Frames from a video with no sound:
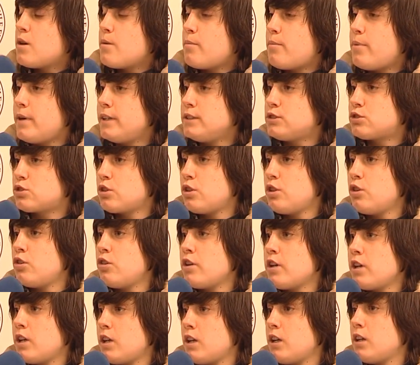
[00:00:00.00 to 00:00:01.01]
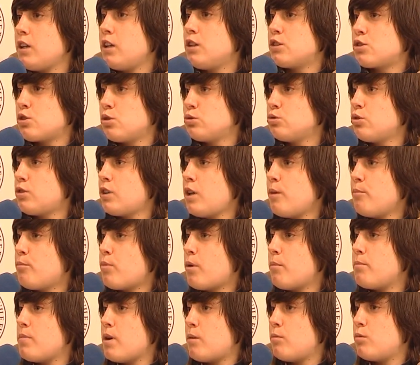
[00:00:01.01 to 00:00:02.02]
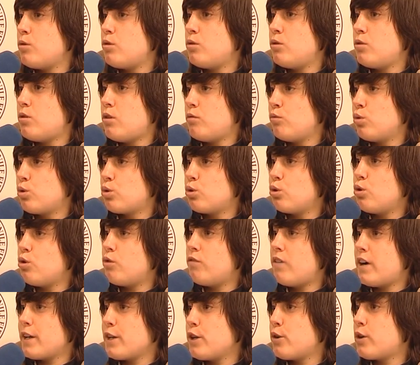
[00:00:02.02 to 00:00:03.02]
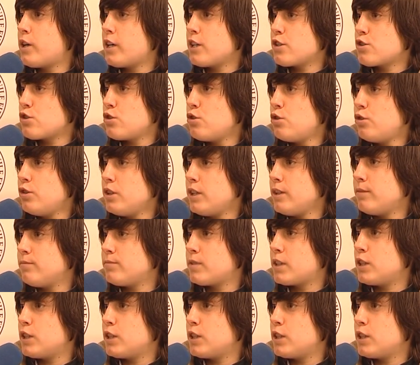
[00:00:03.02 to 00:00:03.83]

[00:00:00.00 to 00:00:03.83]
Penso che noi nel secondo tempo abbiamo avuto varie occasioni